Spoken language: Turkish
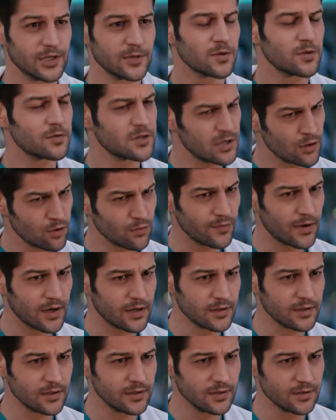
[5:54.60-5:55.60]
Şimdi bir serum
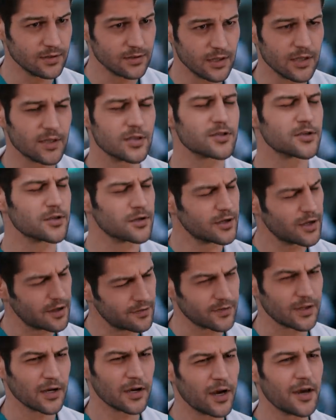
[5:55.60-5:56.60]
verdik. Kendisi
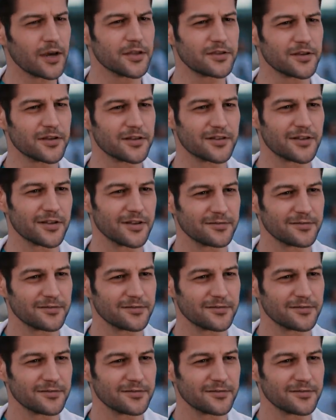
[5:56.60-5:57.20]
keyfi de gayet yerinde.